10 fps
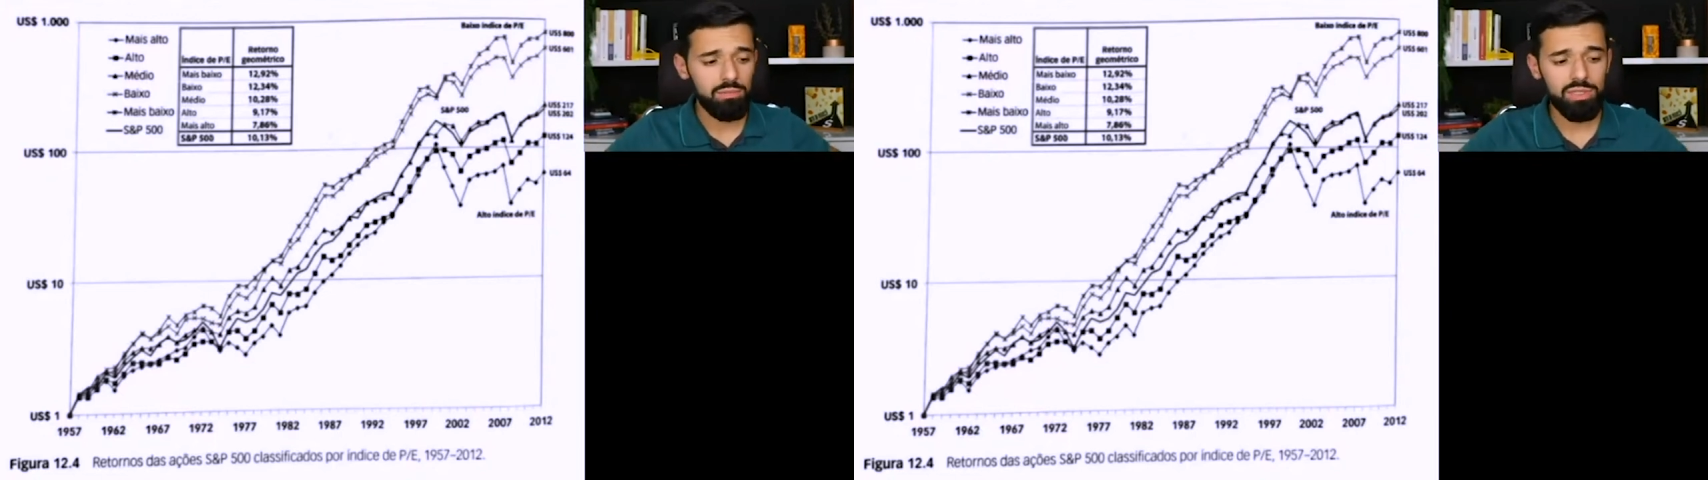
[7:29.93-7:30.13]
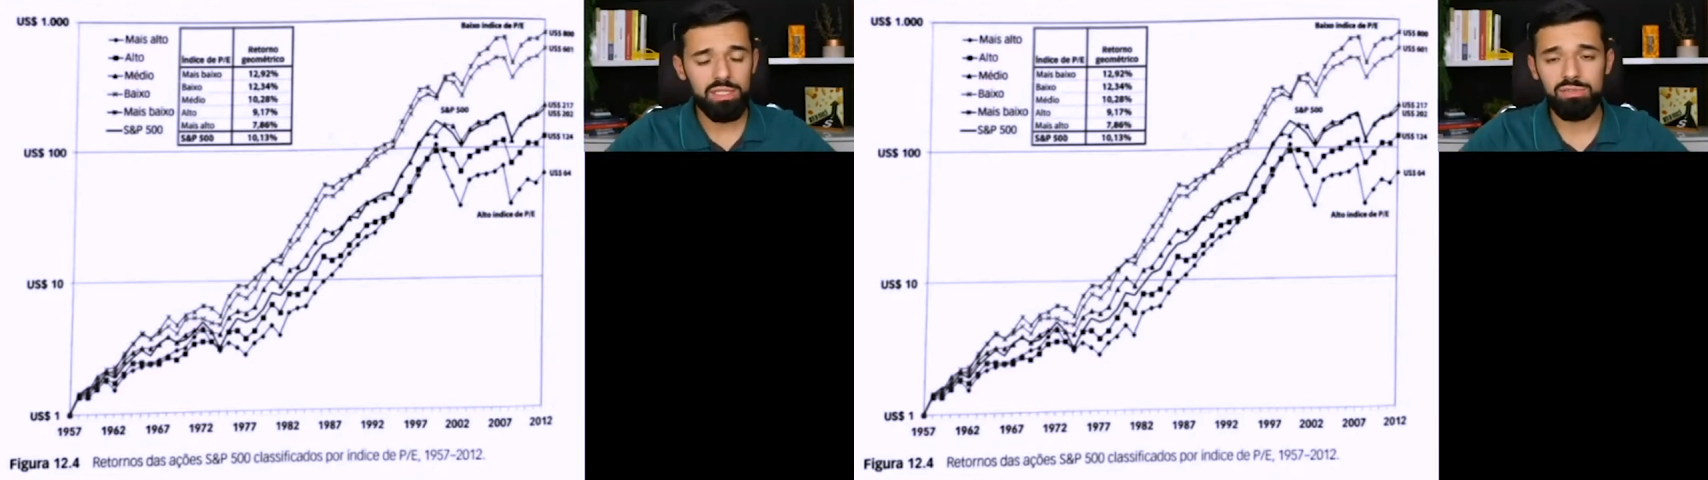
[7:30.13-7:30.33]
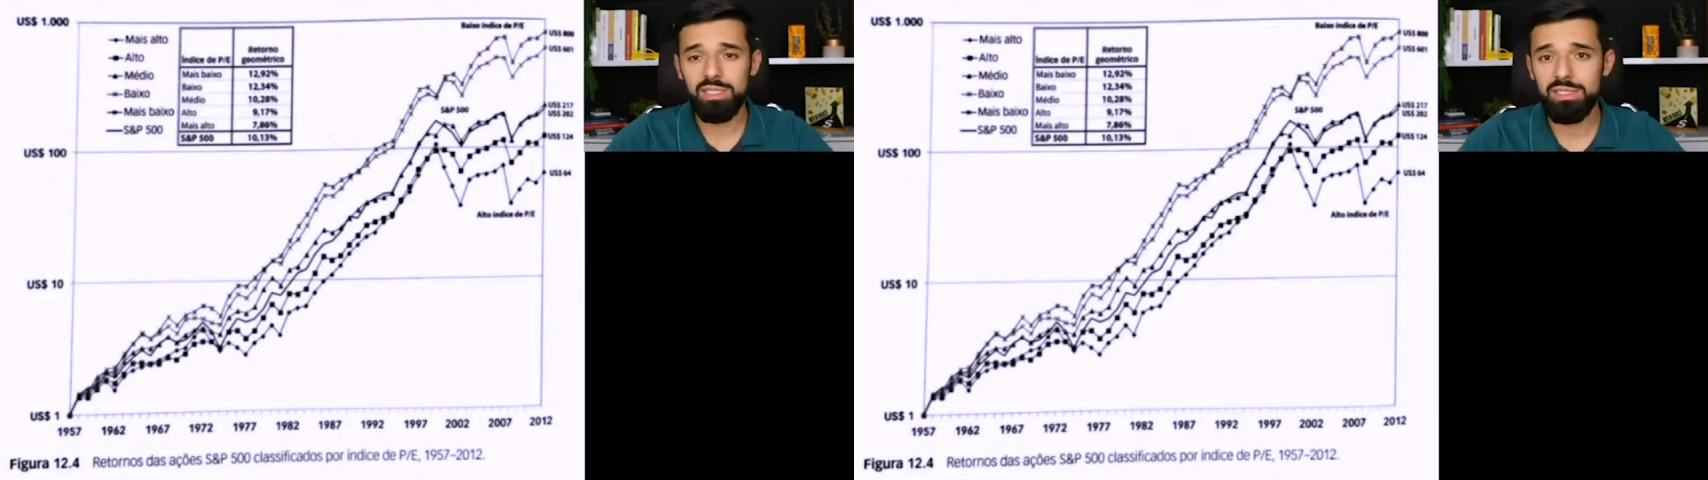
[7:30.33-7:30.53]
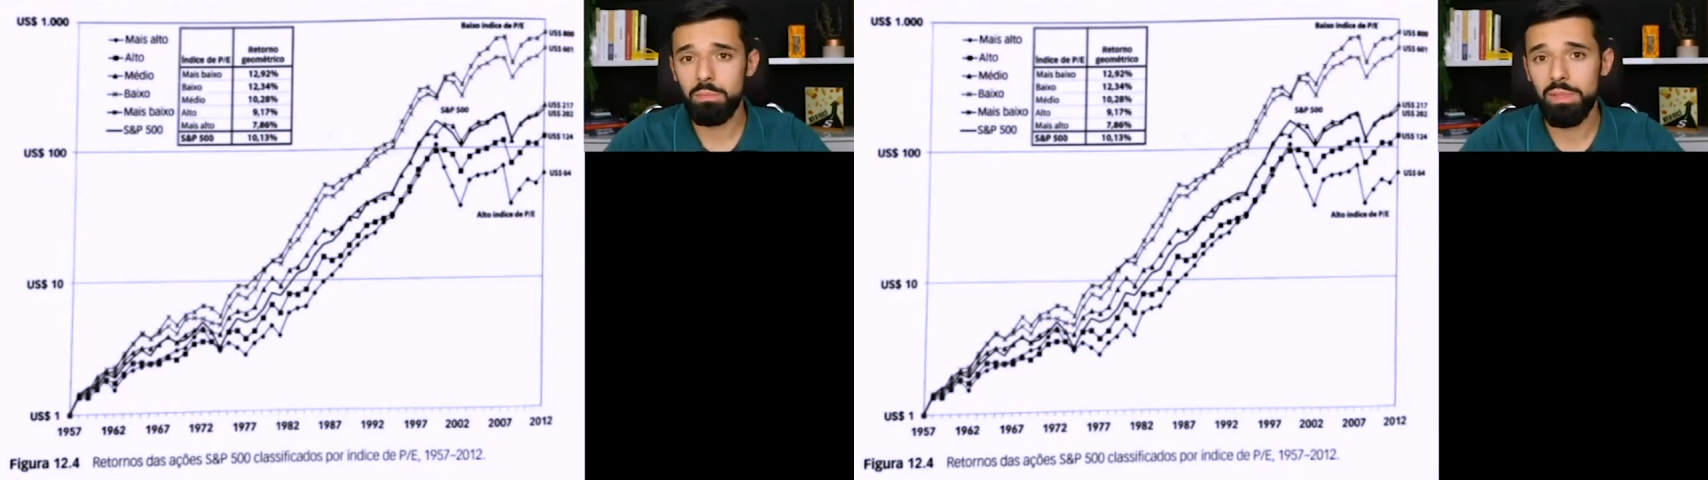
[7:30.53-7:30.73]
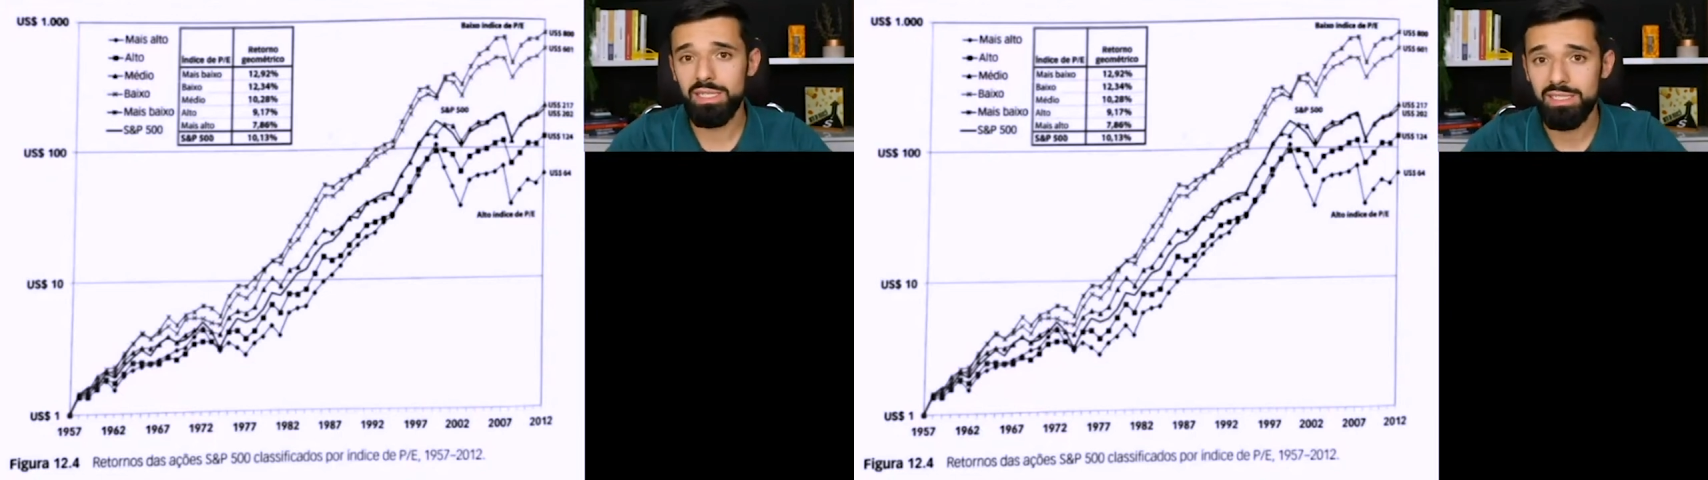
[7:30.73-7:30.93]
muitas vezes
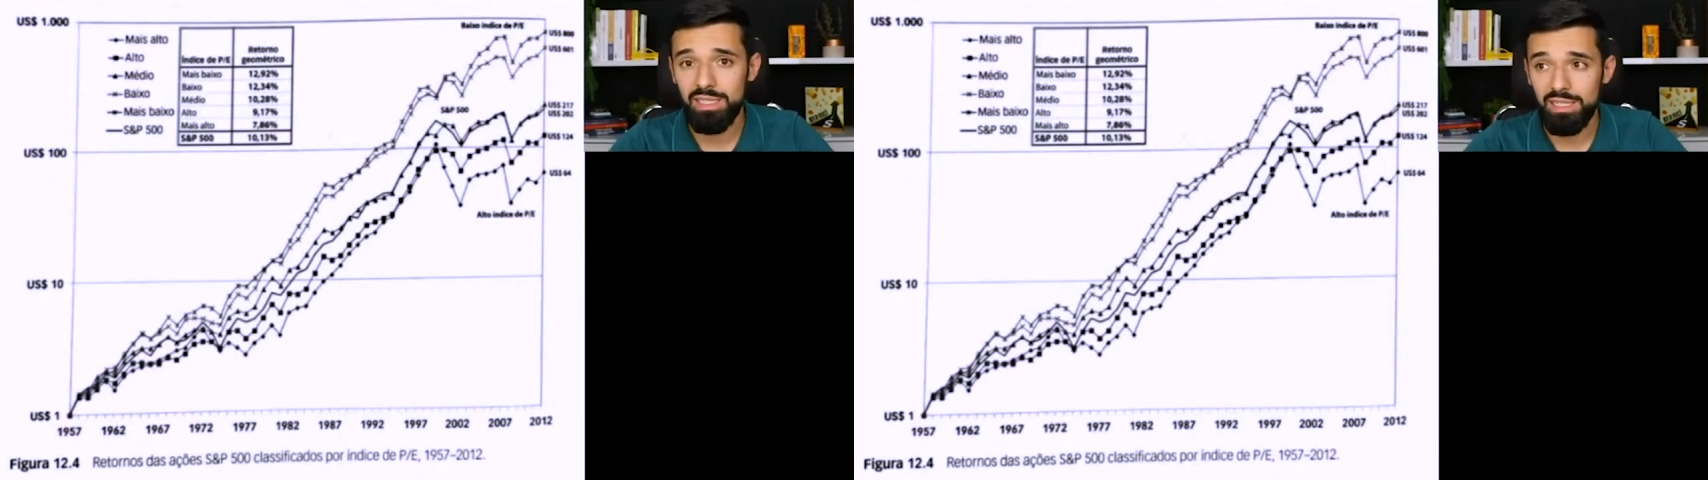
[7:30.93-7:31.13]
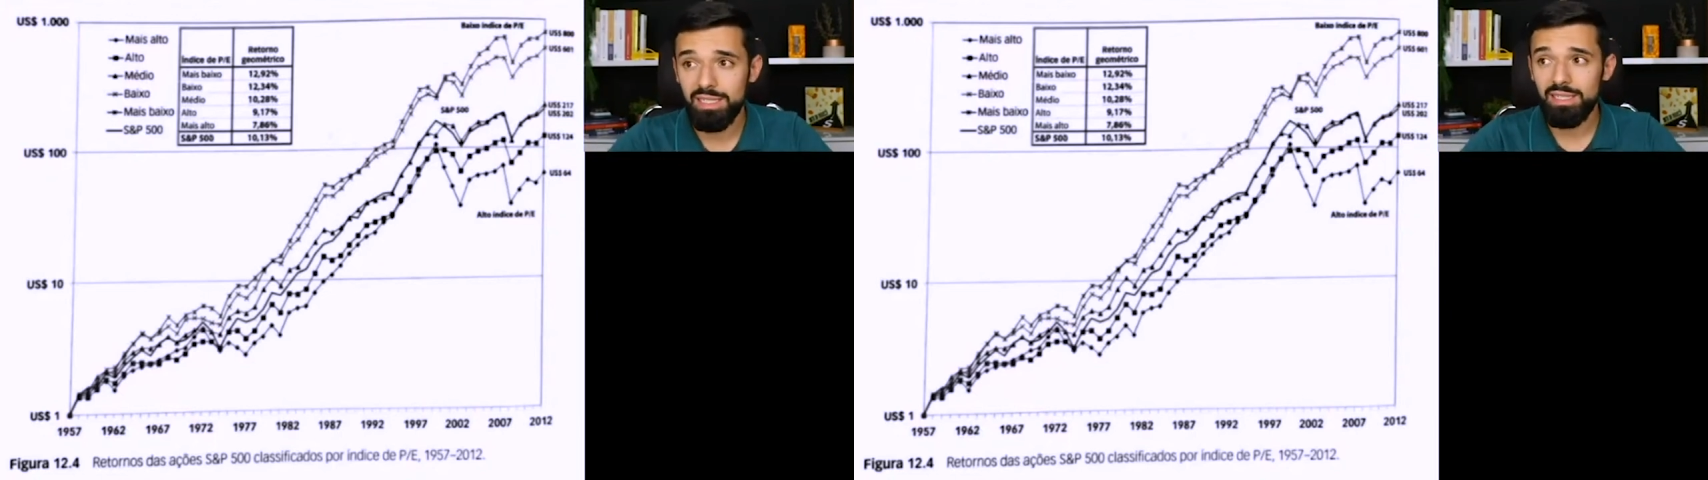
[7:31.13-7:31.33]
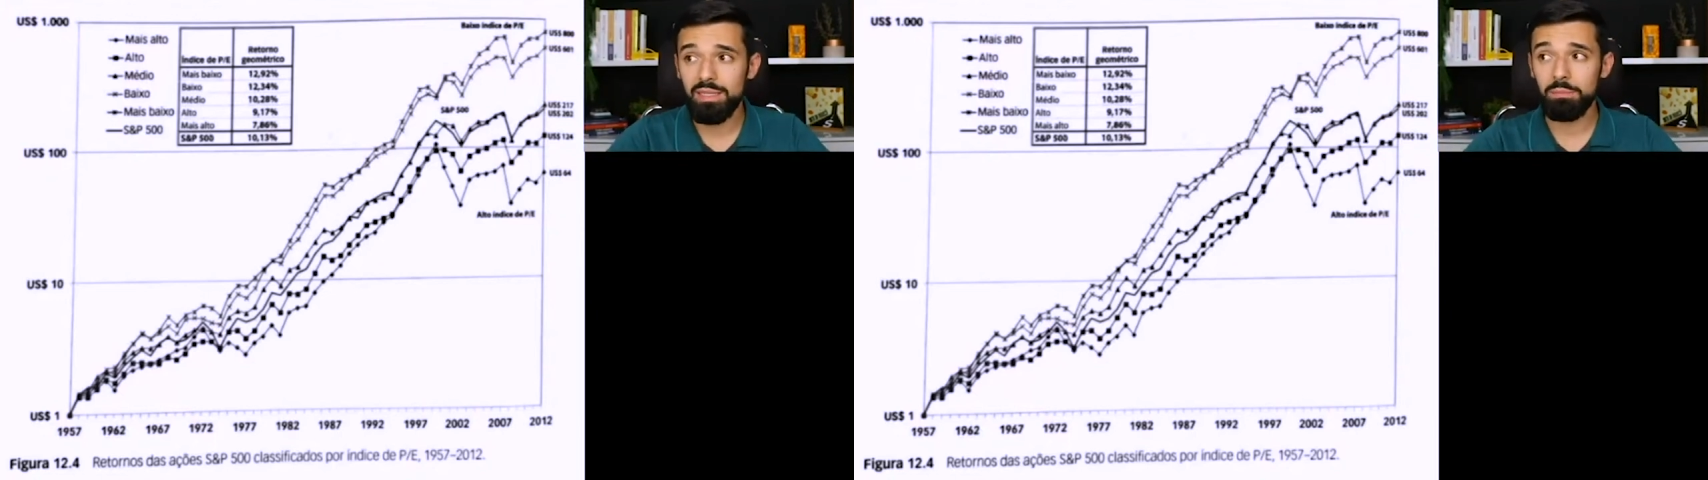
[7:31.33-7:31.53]
empresa em que,